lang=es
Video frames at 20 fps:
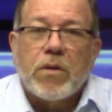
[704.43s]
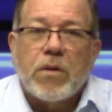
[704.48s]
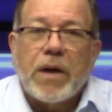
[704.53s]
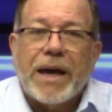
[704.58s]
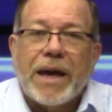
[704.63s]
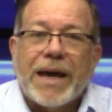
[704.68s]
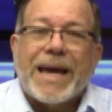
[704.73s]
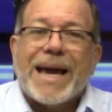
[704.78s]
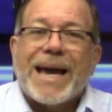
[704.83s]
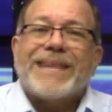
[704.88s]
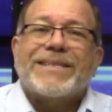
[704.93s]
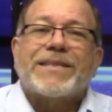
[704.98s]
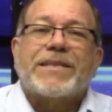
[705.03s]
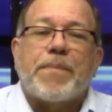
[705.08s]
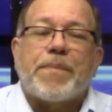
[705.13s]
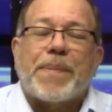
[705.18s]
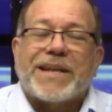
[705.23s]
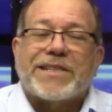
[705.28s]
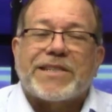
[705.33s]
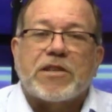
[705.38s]
en este
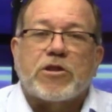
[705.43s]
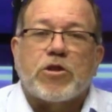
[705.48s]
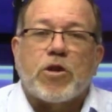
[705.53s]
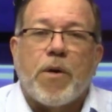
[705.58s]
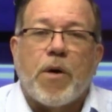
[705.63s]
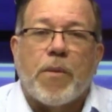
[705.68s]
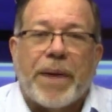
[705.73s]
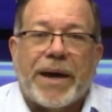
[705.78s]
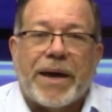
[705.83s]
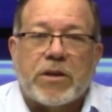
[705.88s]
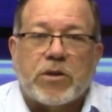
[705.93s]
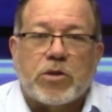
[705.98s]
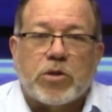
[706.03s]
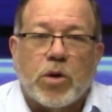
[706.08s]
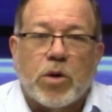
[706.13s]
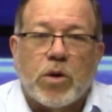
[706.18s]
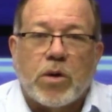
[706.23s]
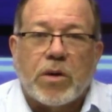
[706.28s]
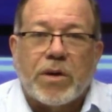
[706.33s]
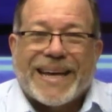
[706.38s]
preciso
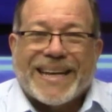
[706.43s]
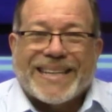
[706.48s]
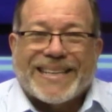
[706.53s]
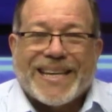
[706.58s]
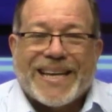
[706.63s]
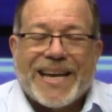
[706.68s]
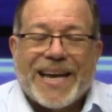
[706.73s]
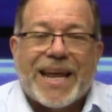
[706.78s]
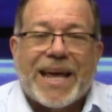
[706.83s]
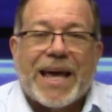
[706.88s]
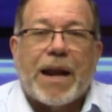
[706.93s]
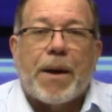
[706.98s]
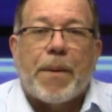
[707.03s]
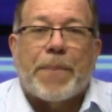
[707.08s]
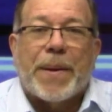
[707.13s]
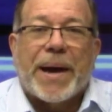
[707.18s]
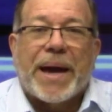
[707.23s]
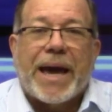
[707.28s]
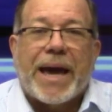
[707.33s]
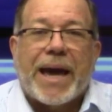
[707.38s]
momento que tiene el
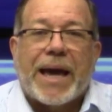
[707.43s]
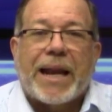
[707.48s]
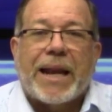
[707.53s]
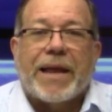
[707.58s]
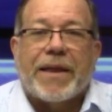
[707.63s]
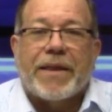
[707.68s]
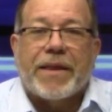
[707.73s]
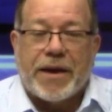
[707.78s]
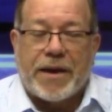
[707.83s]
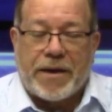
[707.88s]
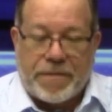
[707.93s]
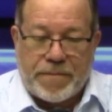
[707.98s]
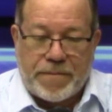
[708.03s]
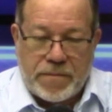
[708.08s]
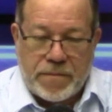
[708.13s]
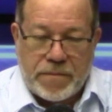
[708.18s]
PLD?